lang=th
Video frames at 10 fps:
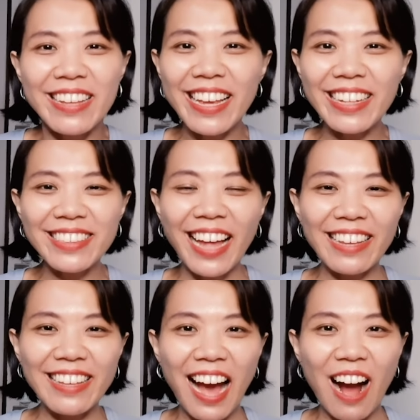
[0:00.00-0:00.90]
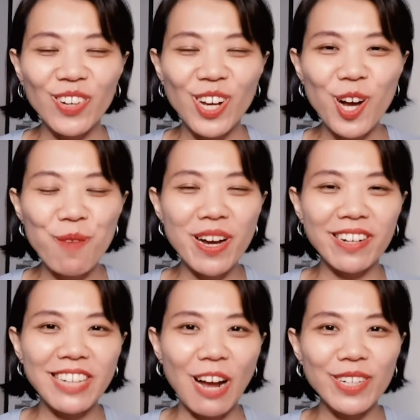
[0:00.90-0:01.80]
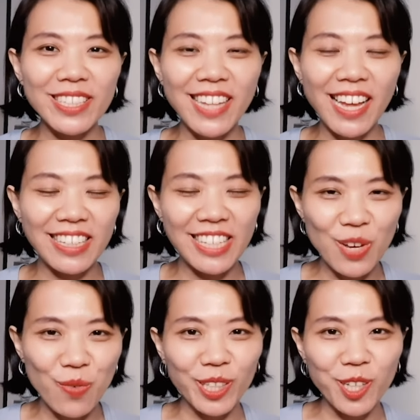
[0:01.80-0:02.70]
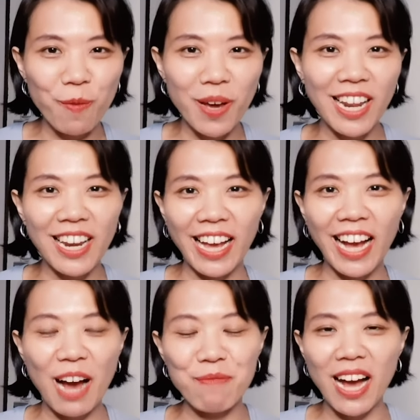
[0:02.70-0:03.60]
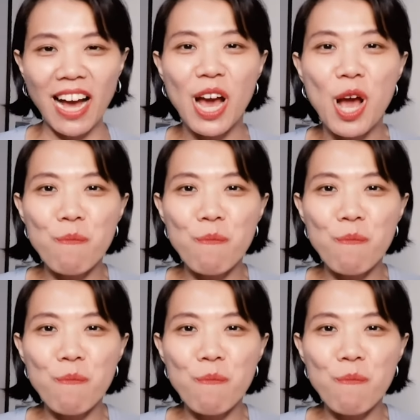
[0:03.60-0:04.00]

ยิ่งใส่ยาวเนอะก็เหมือนเราได้ใส่คีย์เวิร์ดเข้าไปหลายๆคำค่ะ